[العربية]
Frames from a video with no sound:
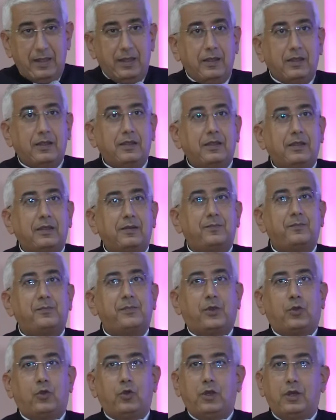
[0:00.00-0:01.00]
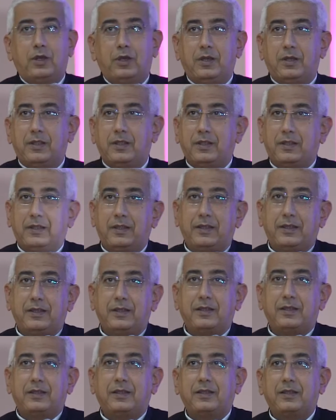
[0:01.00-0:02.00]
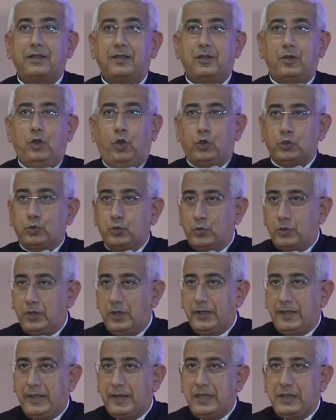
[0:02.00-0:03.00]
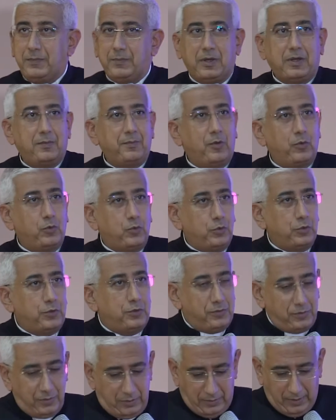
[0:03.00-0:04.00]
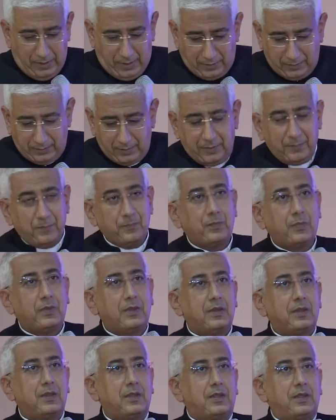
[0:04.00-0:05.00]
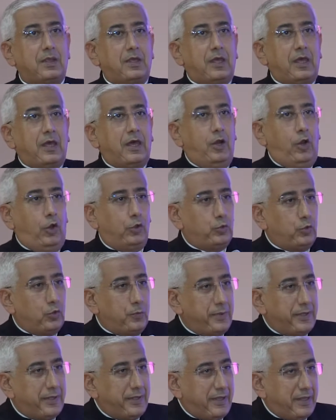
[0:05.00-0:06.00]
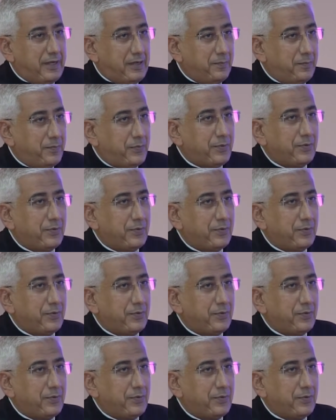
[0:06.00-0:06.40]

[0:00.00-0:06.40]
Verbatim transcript: آه، بكل آه، الحضور الكريم الموجود النهارده الحضور من جانب